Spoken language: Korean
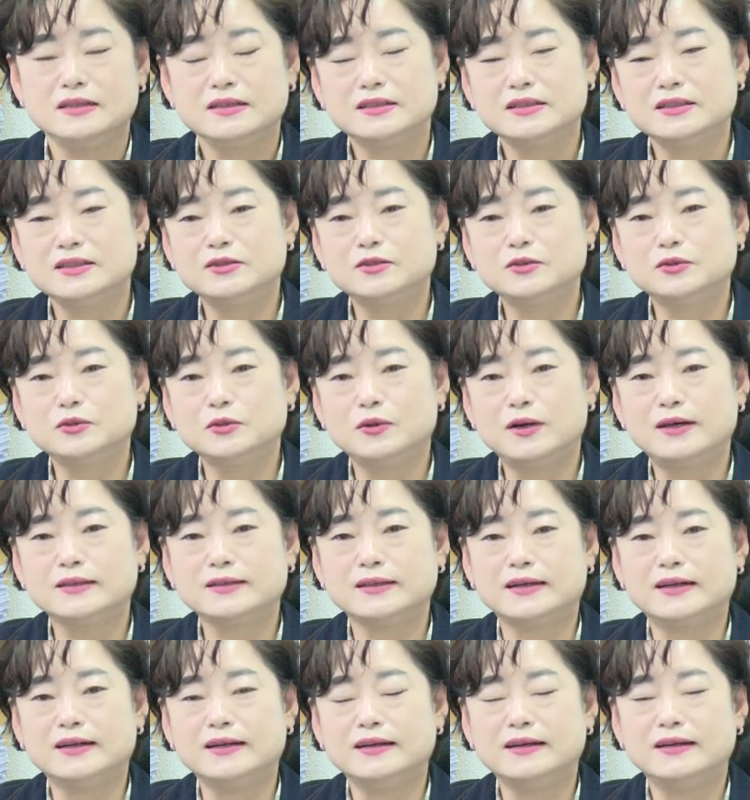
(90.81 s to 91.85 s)
그리고 또
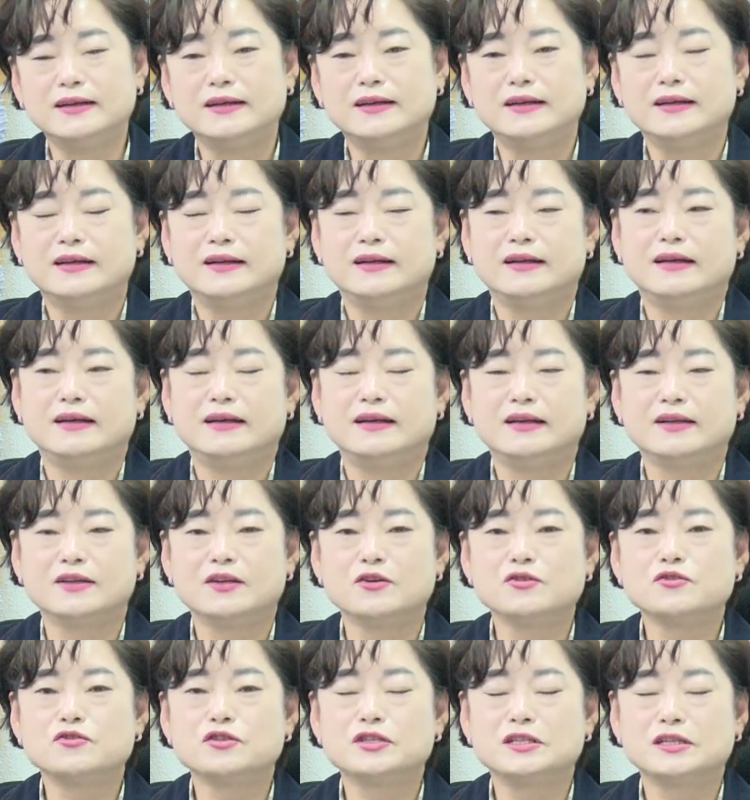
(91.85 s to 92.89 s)
하나 아,
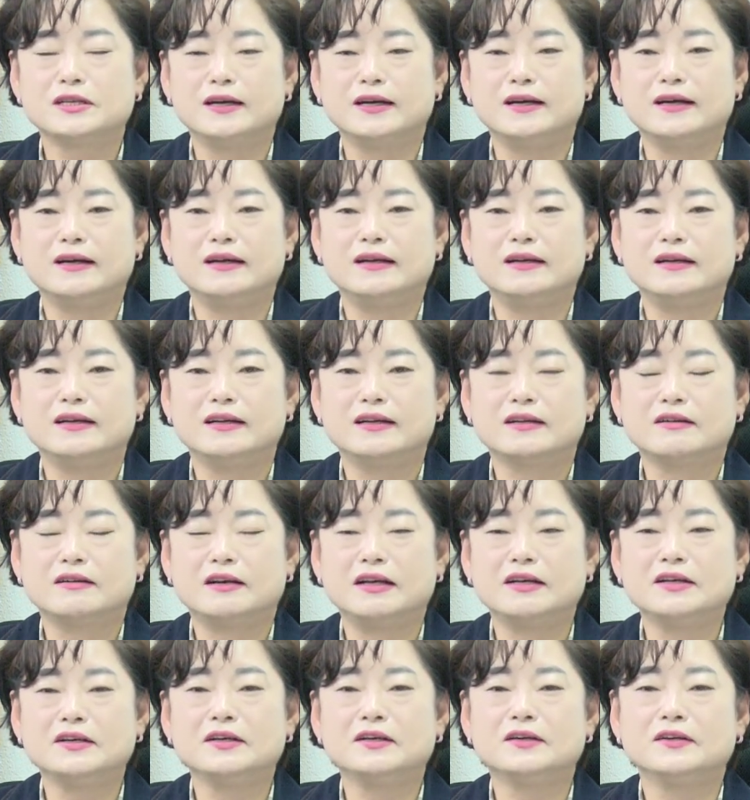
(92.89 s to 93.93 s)
여주시가
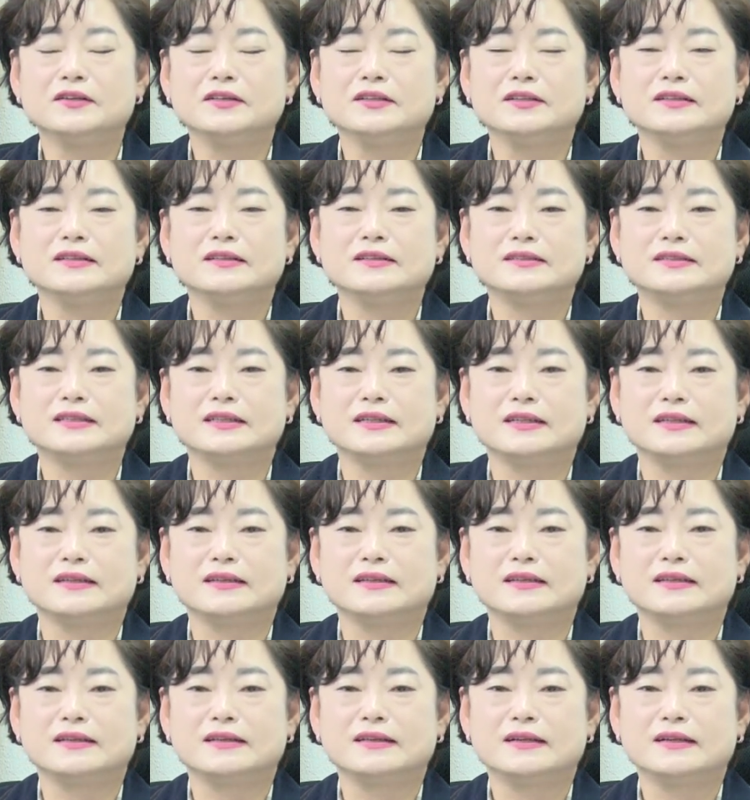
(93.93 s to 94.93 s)
과연 이제